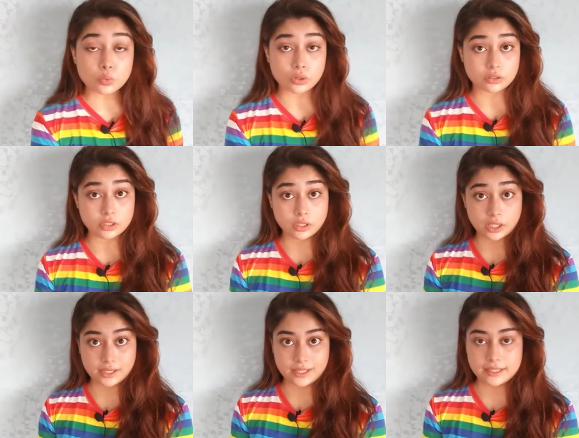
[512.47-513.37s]

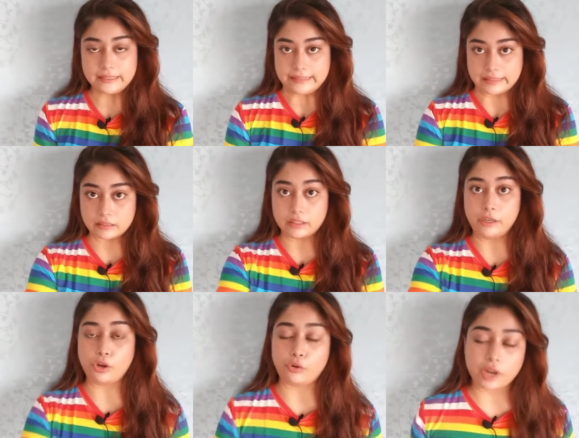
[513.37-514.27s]
वाटर इज़ द
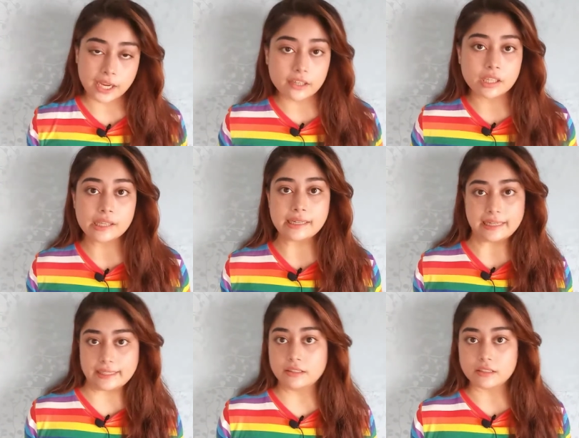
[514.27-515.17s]
ग्रेट
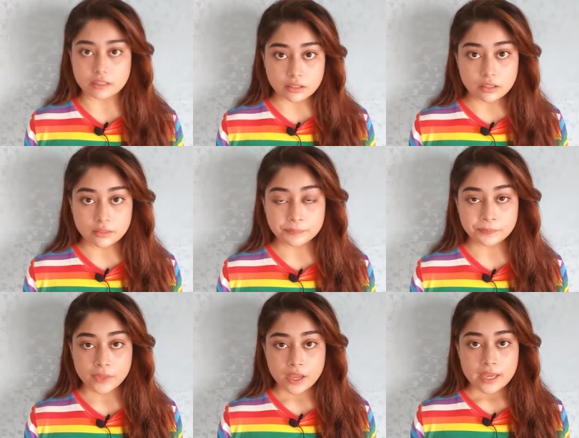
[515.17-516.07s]
क्लींजर
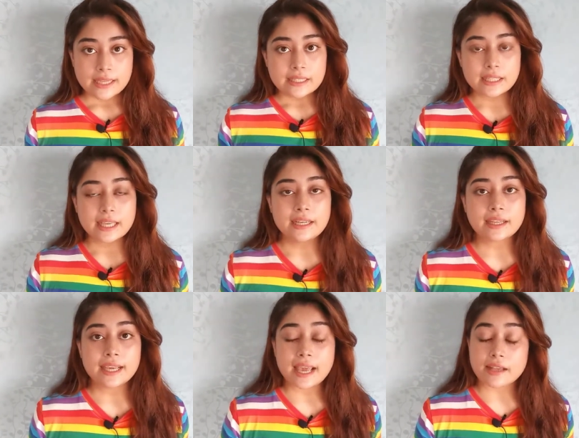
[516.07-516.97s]
स्किन
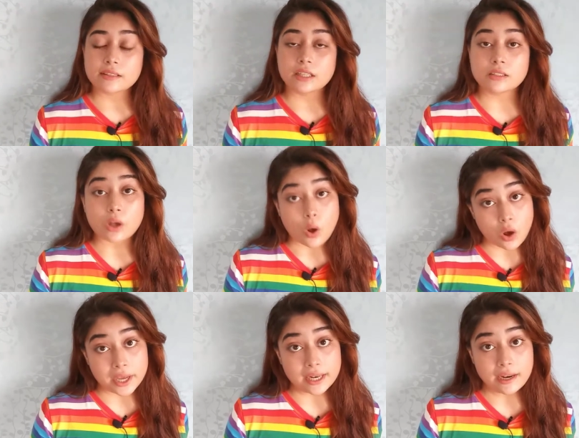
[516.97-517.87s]
की एक्सेस
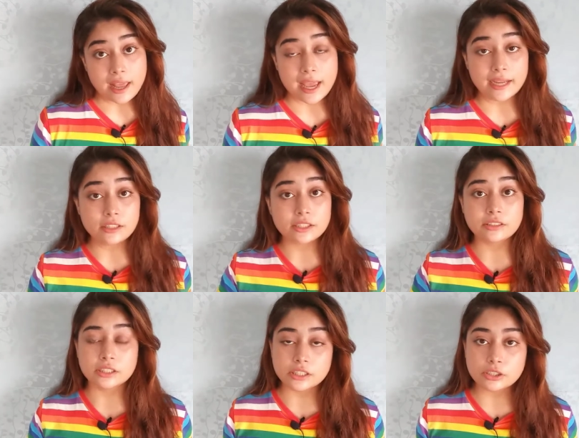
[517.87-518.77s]
ऑयल एंड
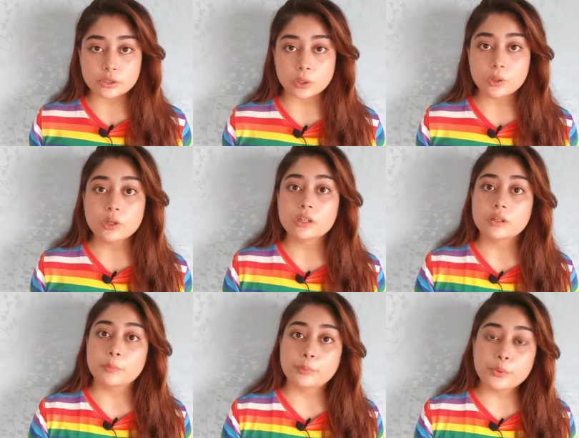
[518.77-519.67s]
डर्ट को
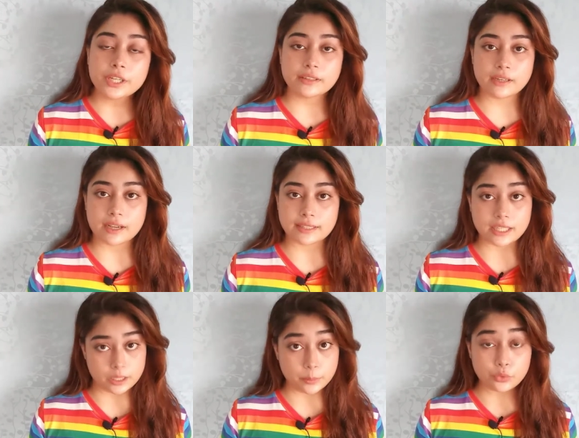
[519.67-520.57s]
पूरी तरह
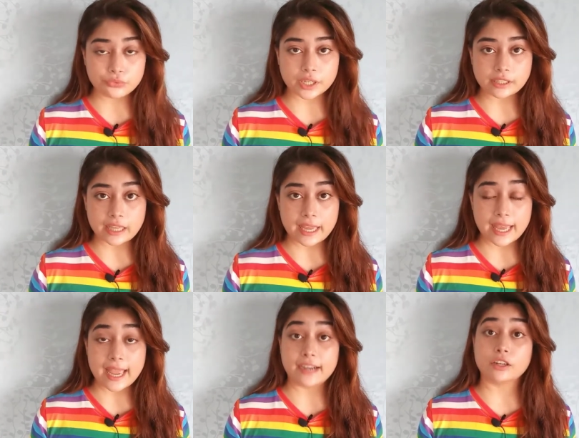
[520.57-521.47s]
से रिमूव करता
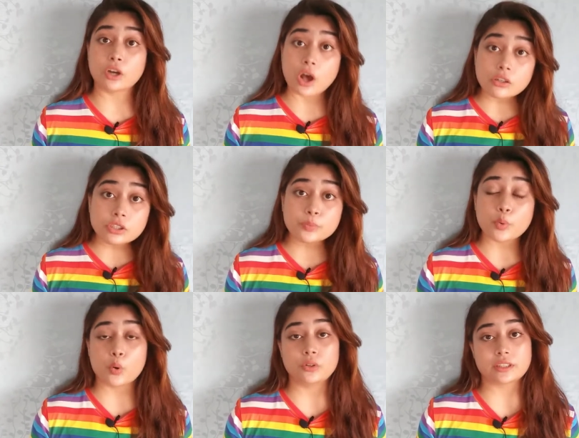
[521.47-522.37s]
है एंड क्लॉक्ड
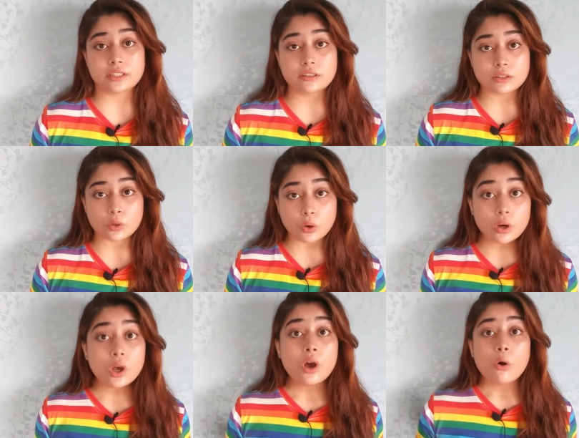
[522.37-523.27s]
पोर्सेस को
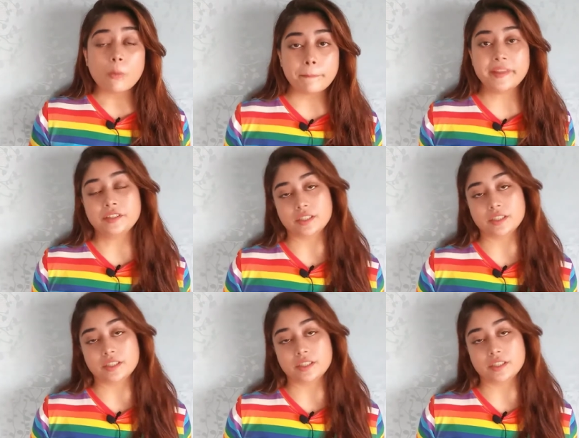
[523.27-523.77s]
ओपन